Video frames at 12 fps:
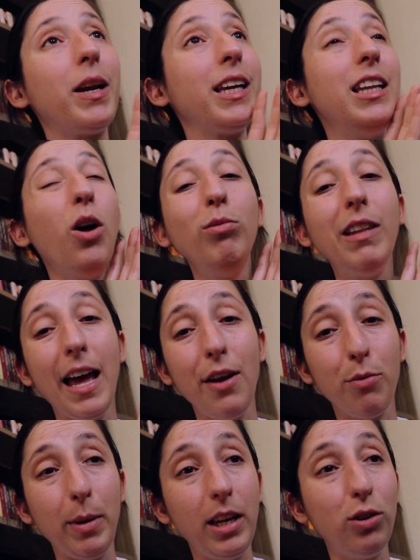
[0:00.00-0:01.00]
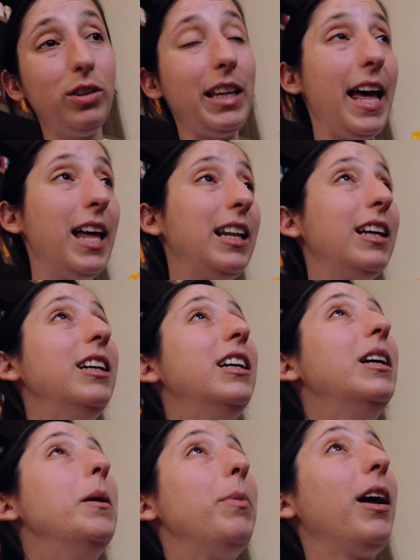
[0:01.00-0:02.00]
para que não leve o marido dela,
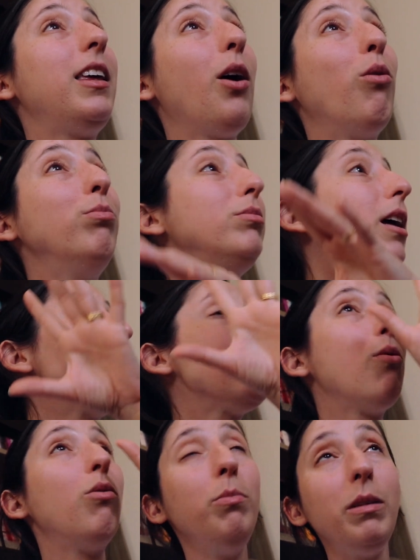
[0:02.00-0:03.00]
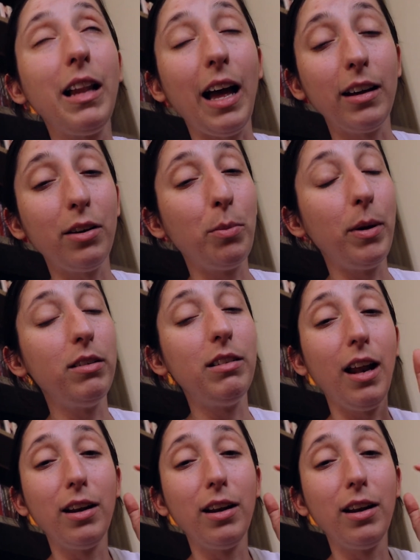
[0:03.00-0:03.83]
para que aconteça algum milagre, que o marido